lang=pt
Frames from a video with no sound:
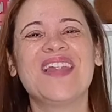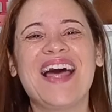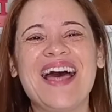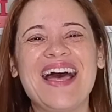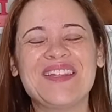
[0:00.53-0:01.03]

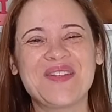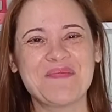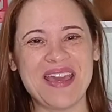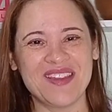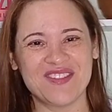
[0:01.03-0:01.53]
Olá, tudo
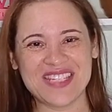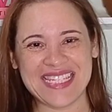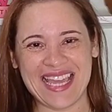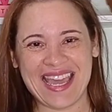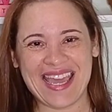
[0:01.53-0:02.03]
bem com
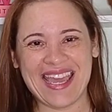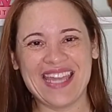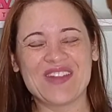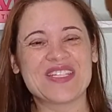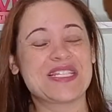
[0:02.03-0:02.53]

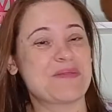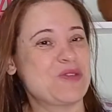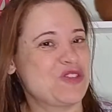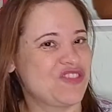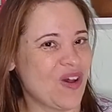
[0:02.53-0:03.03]
você? Nós
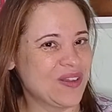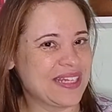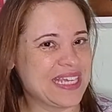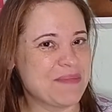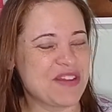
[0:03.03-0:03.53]
estamos de
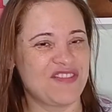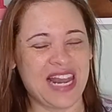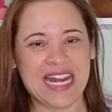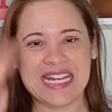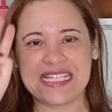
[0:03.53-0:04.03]
volta aqui para
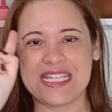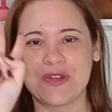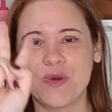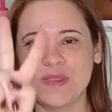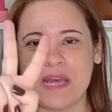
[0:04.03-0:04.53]
falar da
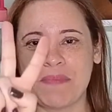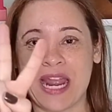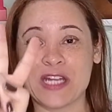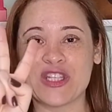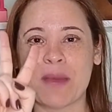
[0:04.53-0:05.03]
segunda
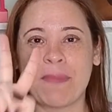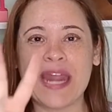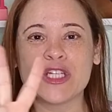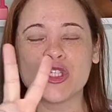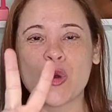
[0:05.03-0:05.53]
parte, da
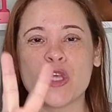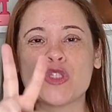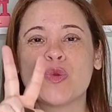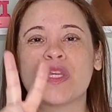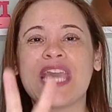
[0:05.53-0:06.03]
parte
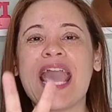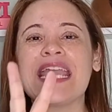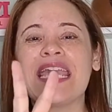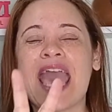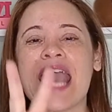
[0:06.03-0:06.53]
2, do que,
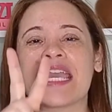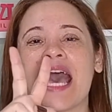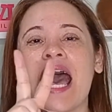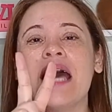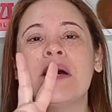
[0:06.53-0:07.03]
que é que
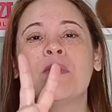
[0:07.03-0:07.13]
a